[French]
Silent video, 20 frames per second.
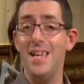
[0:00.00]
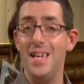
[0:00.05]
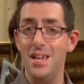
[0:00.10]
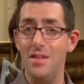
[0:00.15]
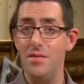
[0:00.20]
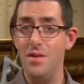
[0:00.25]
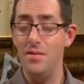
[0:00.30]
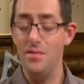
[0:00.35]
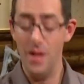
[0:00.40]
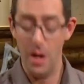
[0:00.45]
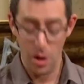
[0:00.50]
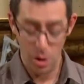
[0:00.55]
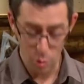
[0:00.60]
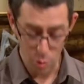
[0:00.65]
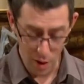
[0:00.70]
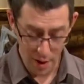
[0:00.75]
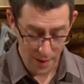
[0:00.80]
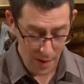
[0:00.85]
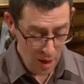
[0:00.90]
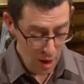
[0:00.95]
qui vivent dans le
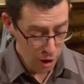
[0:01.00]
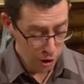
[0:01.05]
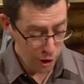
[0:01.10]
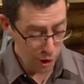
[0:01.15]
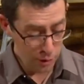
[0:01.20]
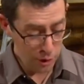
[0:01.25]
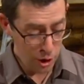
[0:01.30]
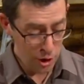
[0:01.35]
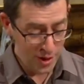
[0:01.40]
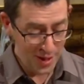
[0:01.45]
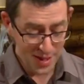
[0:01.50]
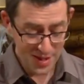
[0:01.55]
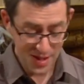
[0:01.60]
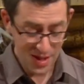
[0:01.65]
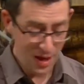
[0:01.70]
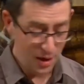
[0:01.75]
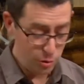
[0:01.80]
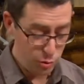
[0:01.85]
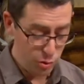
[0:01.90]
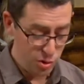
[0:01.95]
coin. Donc, un
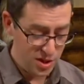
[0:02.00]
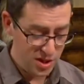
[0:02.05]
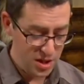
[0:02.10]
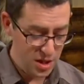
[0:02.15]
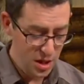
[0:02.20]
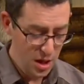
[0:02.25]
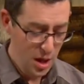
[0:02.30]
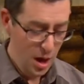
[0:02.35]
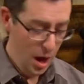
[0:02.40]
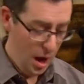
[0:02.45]
excellent outil.